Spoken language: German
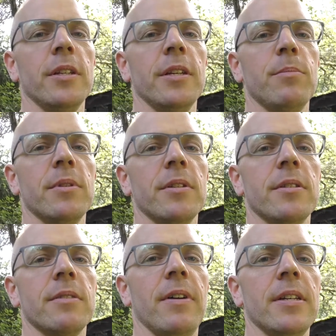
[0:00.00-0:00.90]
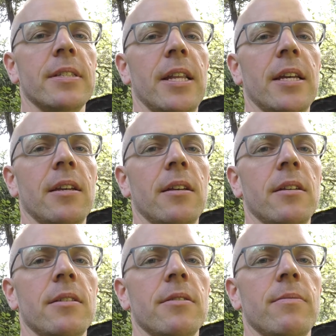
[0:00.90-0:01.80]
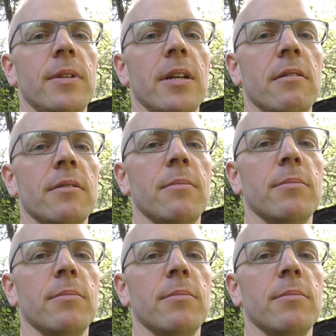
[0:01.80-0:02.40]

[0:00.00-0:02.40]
gibt es was Leckeres wieder aus dem